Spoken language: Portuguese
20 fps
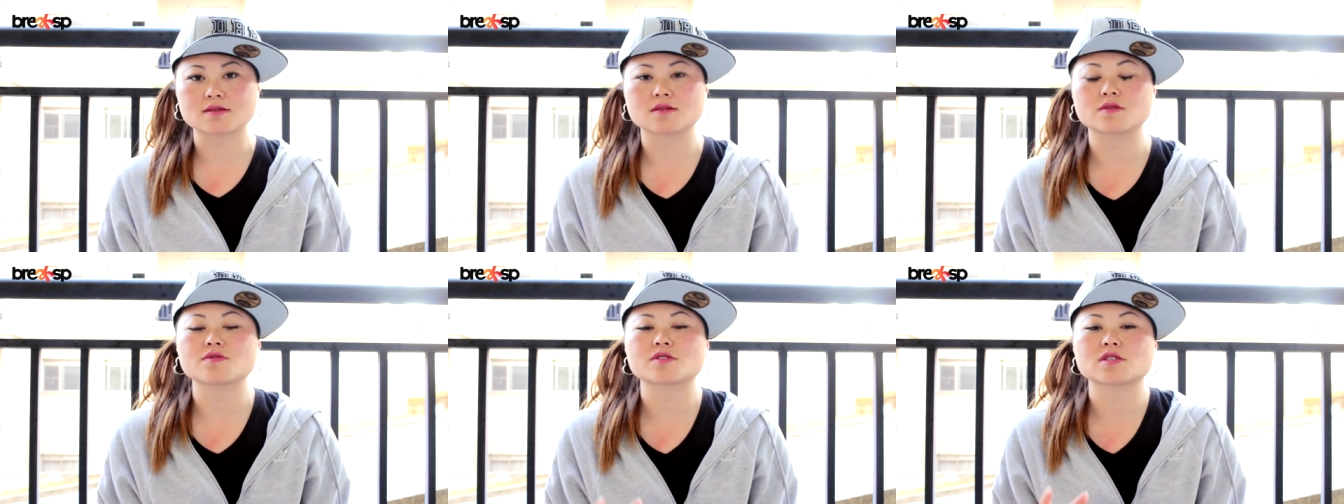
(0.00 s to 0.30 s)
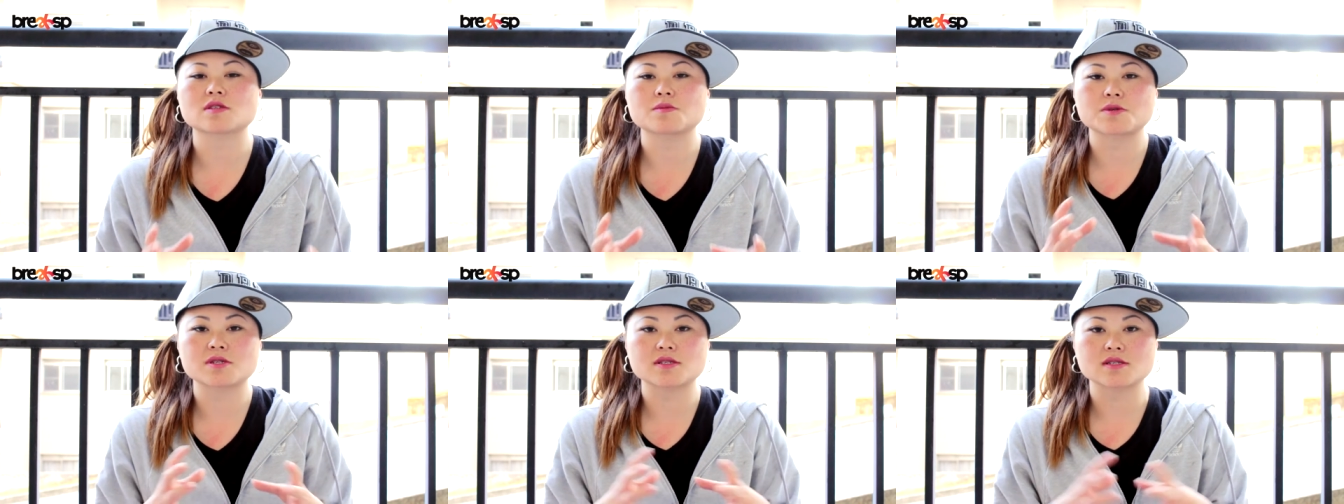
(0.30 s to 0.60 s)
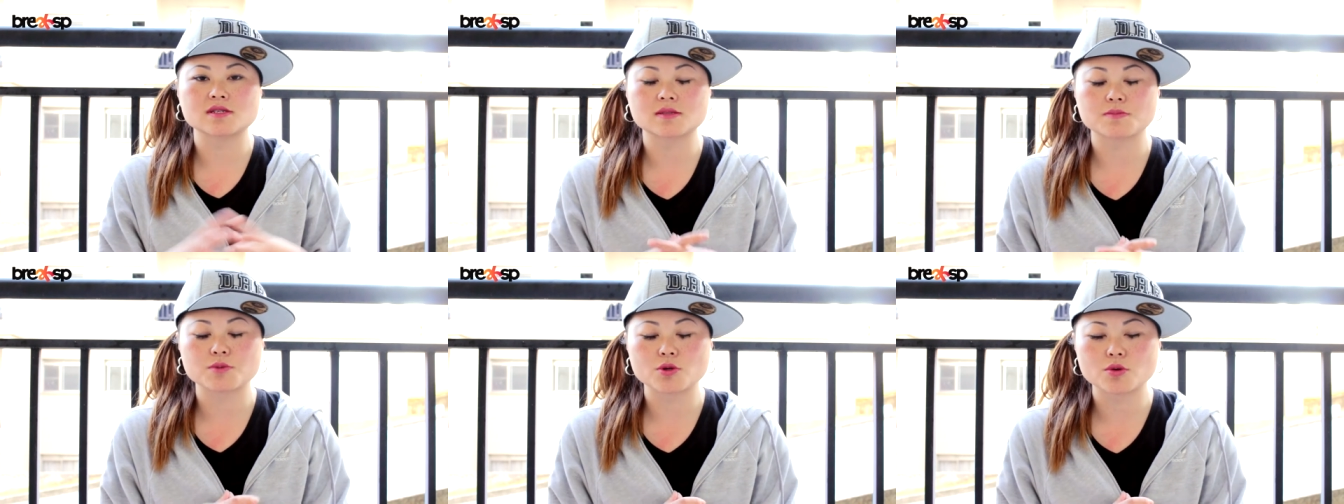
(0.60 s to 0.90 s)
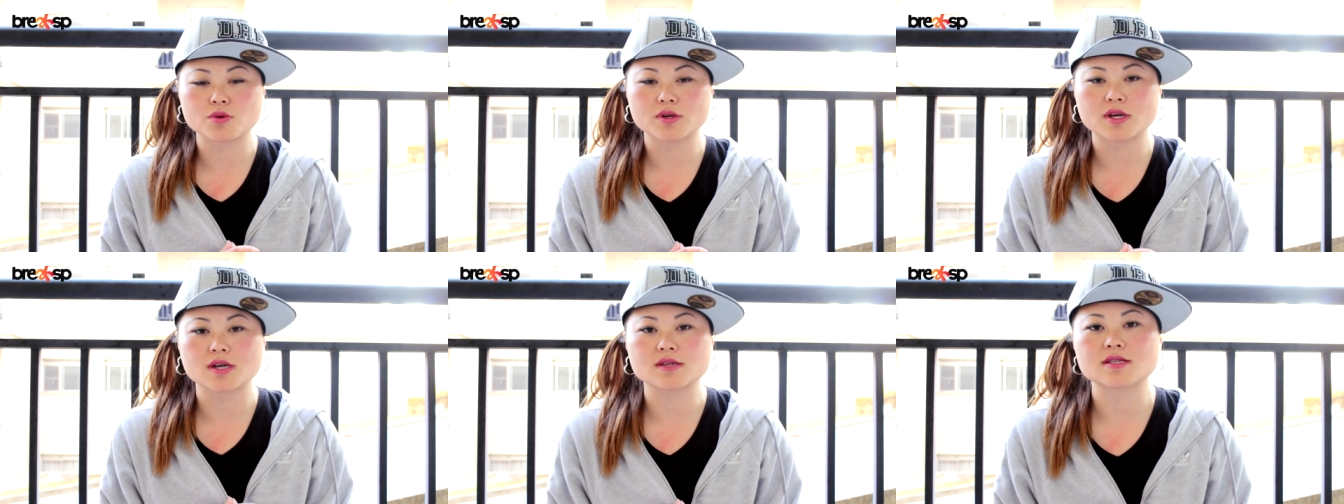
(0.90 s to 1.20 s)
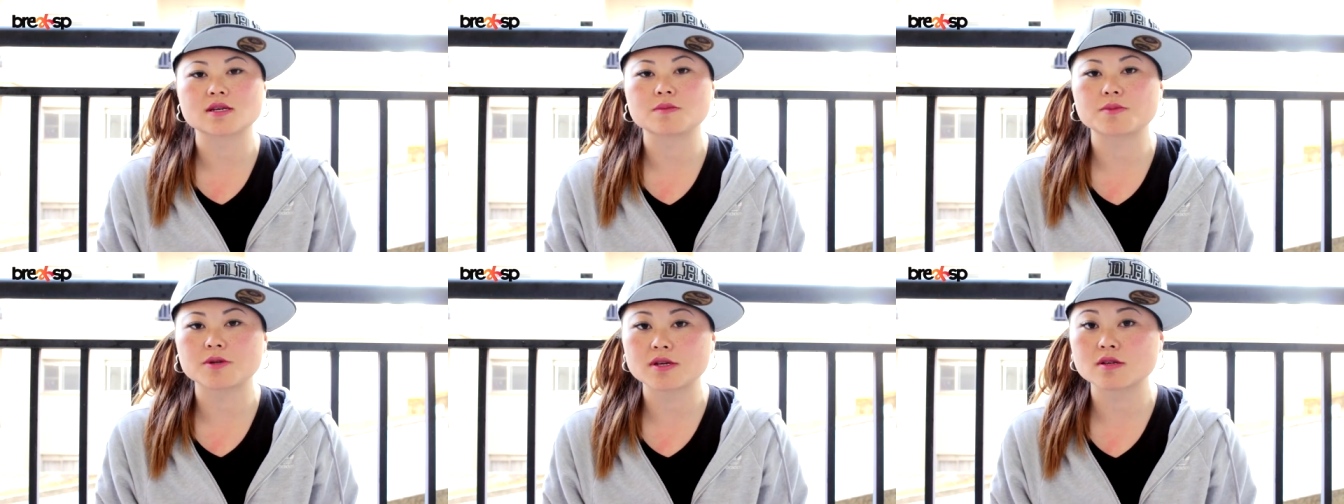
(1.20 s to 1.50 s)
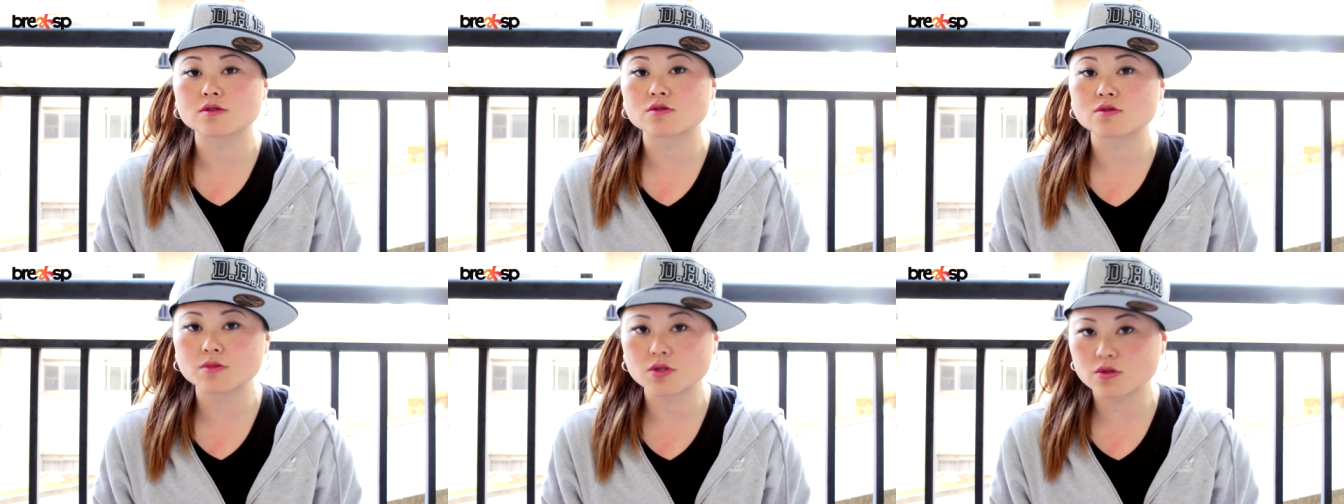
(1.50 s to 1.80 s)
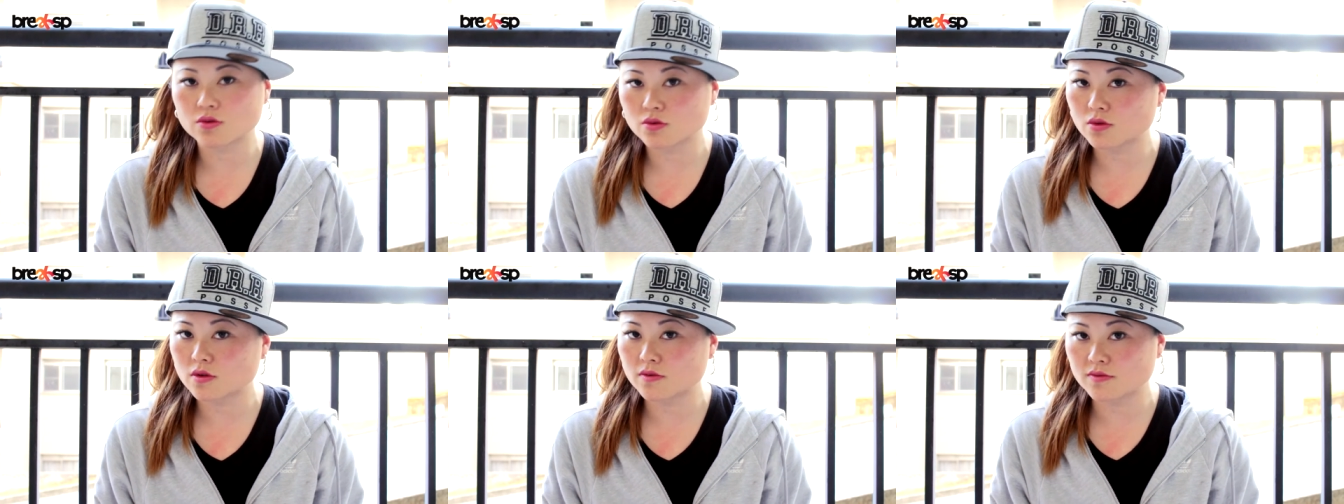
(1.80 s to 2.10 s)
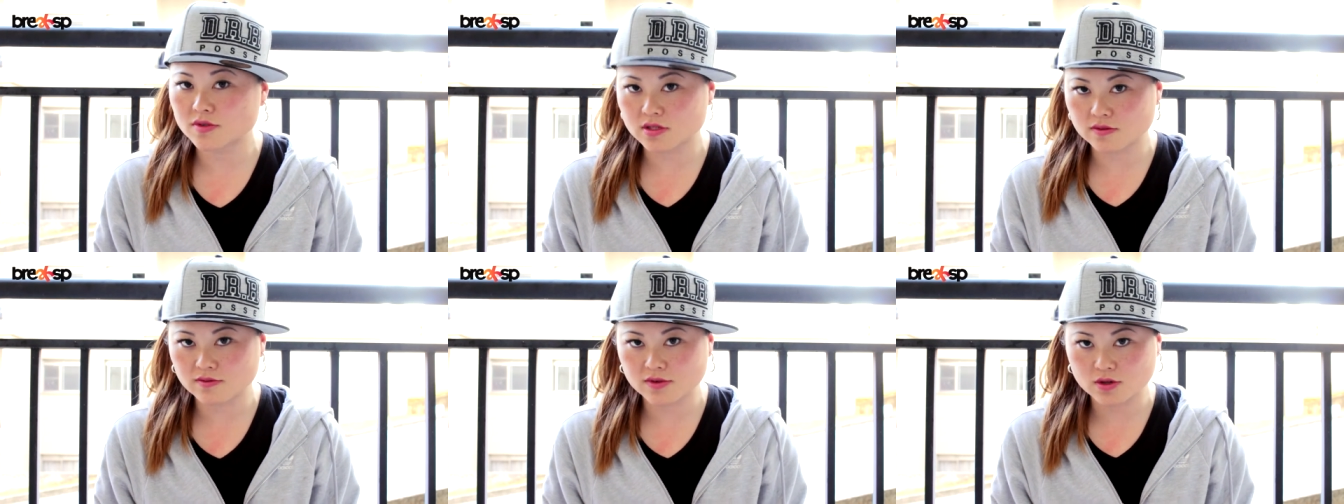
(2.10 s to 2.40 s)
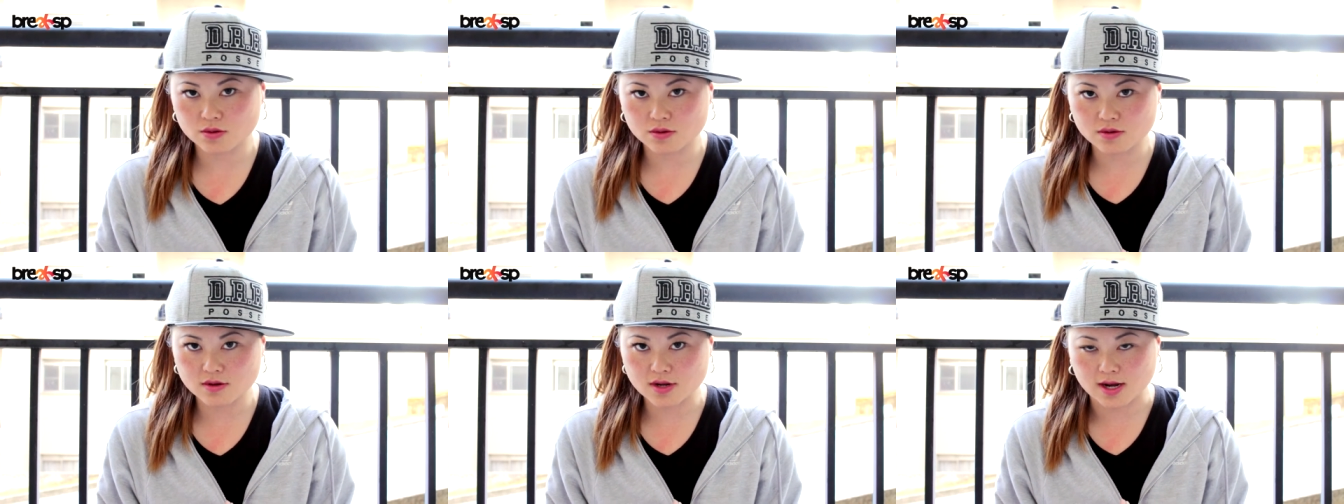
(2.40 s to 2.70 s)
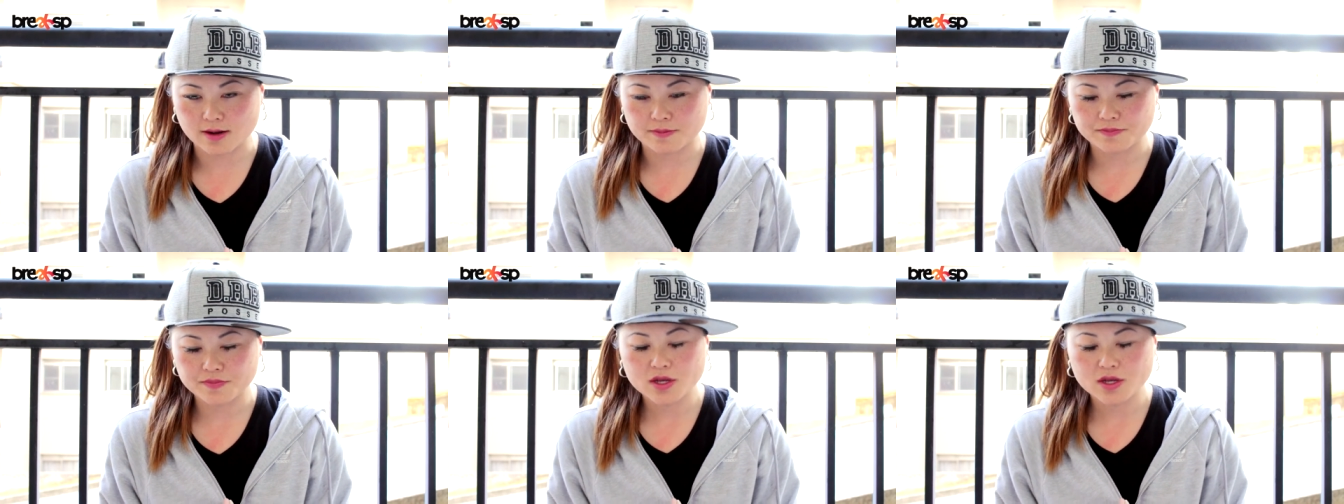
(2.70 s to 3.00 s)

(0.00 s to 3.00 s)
então você precisa procurar sempre resumir tudo que você vai colocar.